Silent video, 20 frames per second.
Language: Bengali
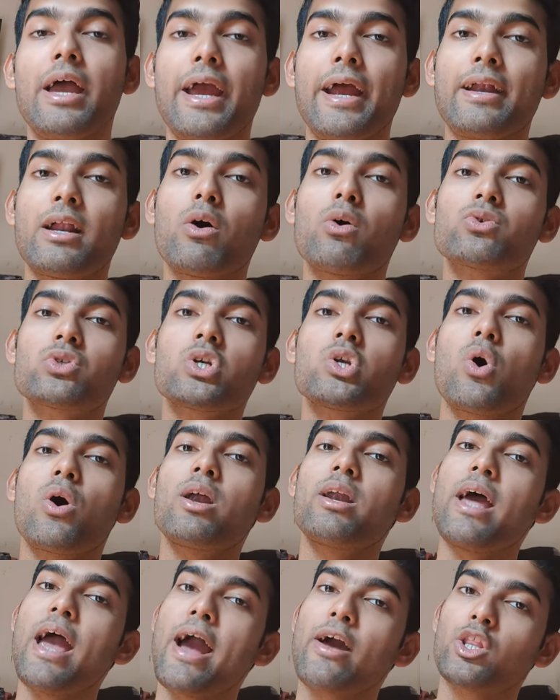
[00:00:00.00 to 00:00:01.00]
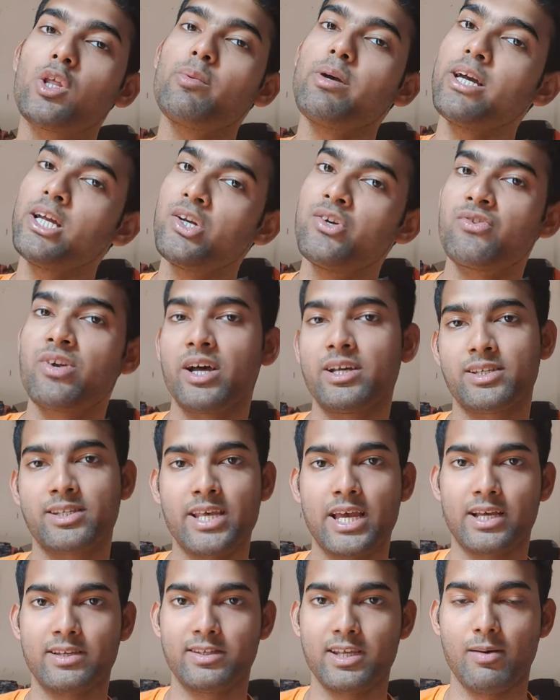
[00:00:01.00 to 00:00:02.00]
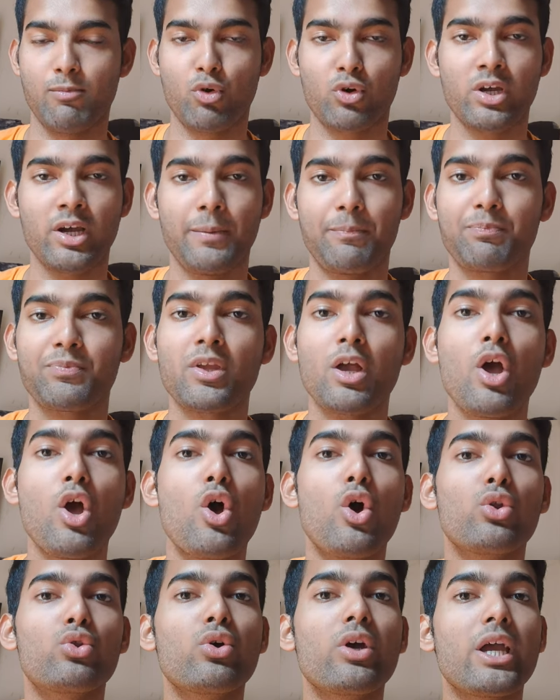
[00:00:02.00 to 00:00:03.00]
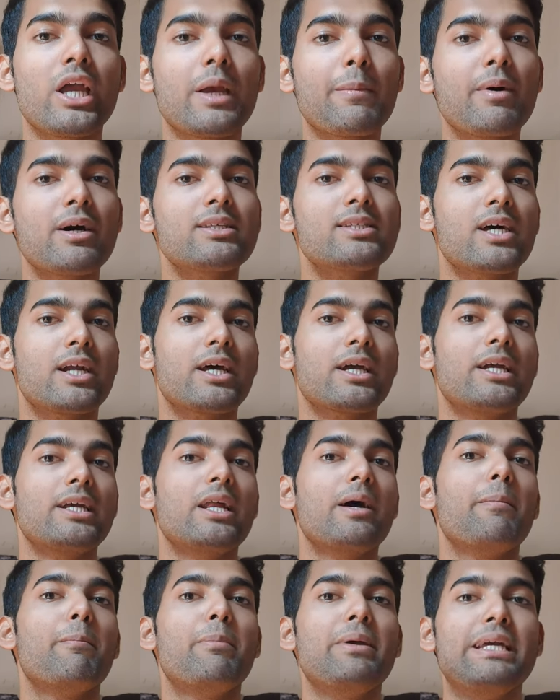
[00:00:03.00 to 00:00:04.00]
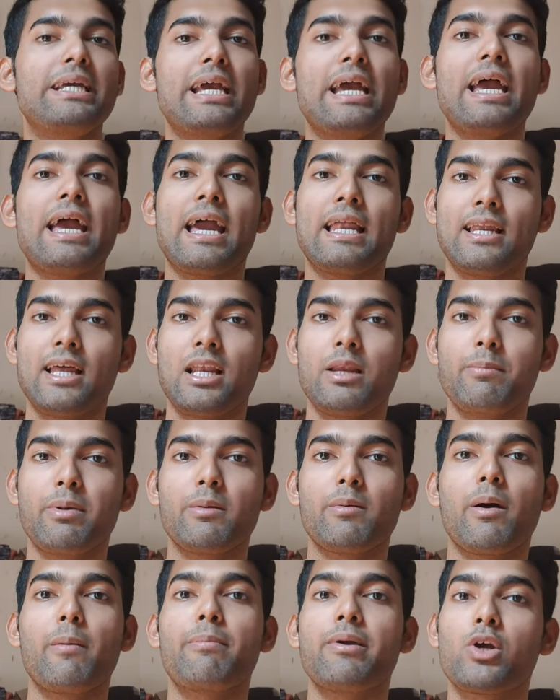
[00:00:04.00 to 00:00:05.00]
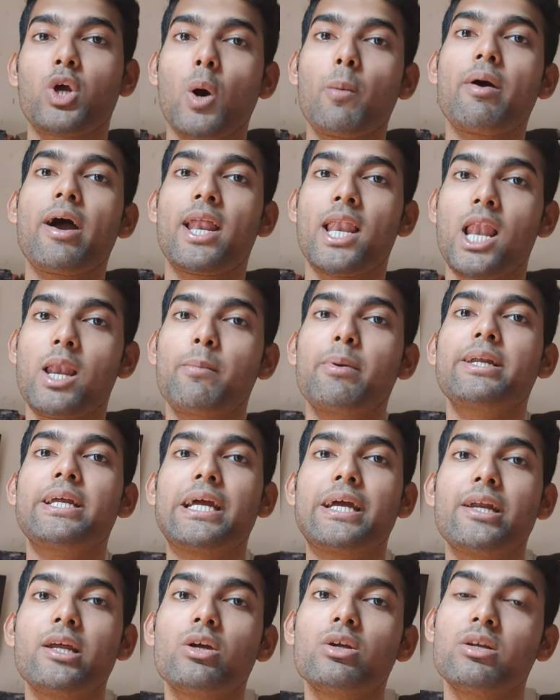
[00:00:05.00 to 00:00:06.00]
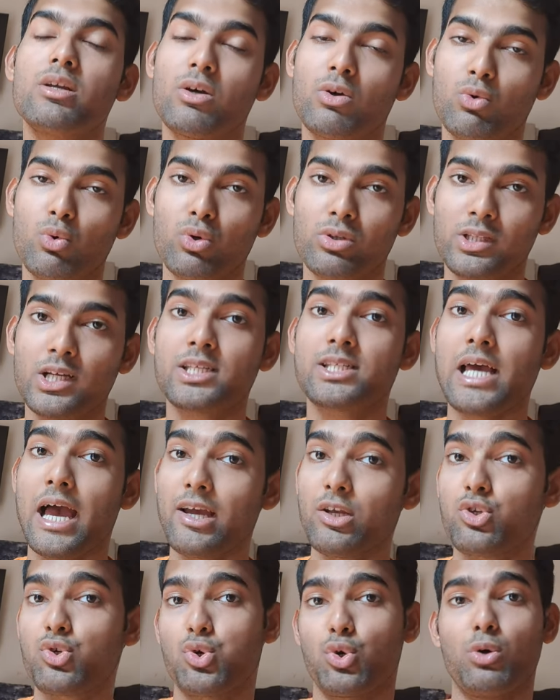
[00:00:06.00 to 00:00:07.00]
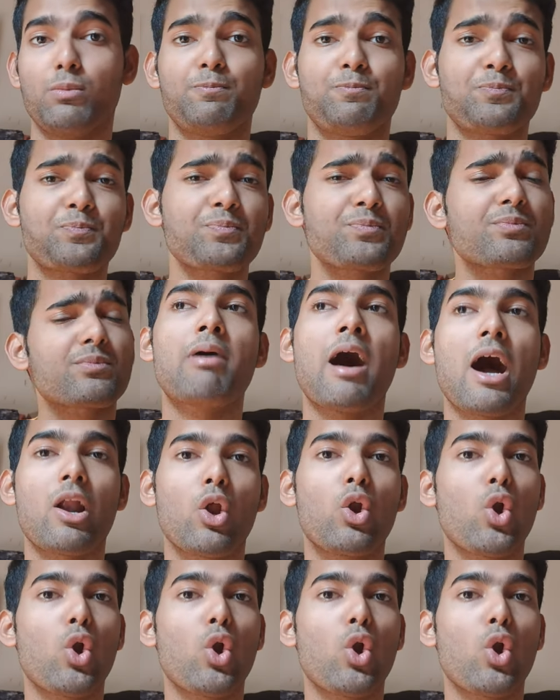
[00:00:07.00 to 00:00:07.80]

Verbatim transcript: এটা হচ্ছে লয়ের একদম এন্ট্রান্স এক্সাম ওকে তো এবার যারা কিনা বিএ বি বা বিকম বি ডিগ্রি করতে চাইছো ভালো